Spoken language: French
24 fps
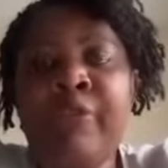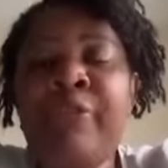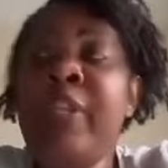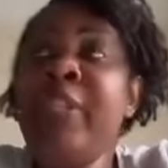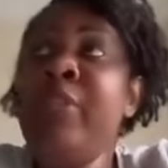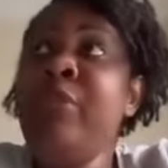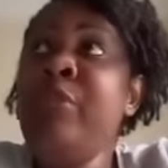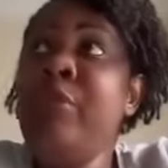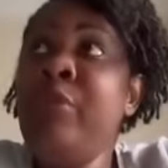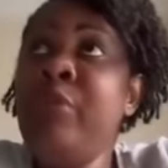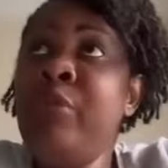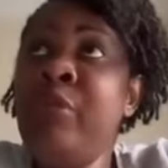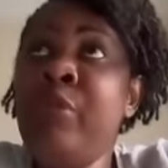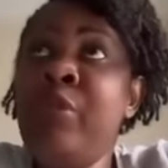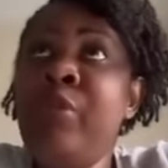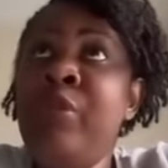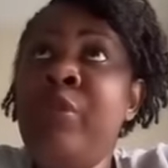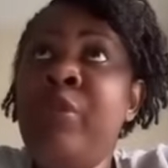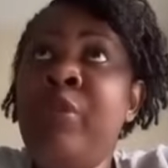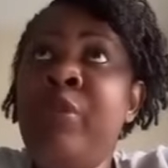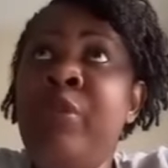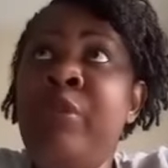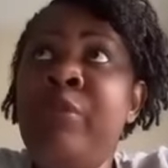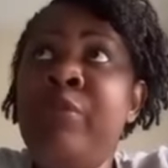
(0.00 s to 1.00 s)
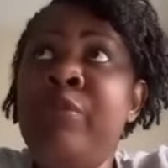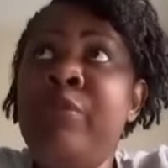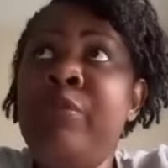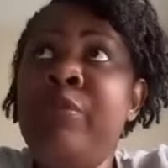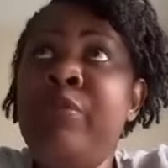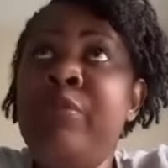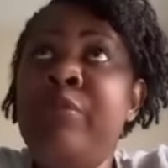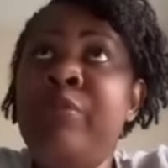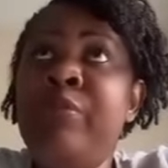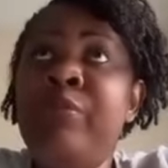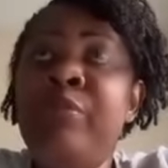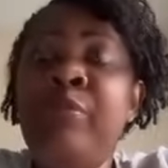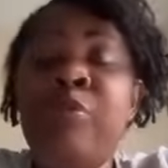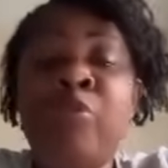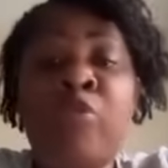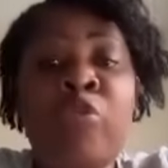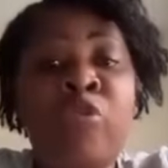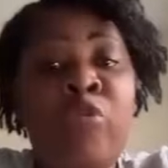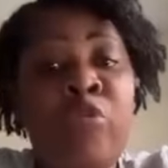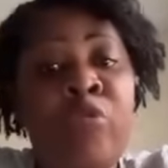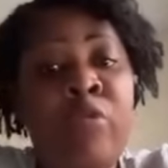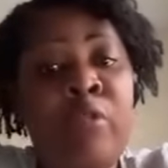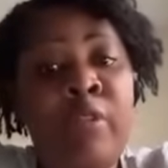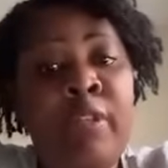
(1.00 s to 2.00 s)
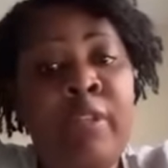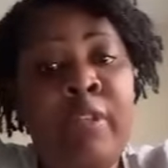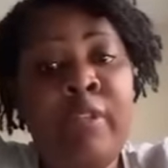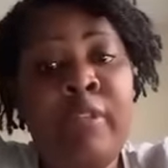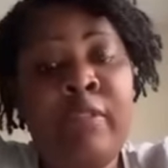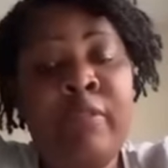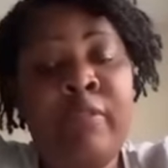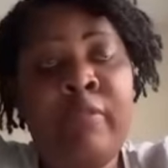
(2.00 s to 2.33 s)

Fans de Roseau, bonjour.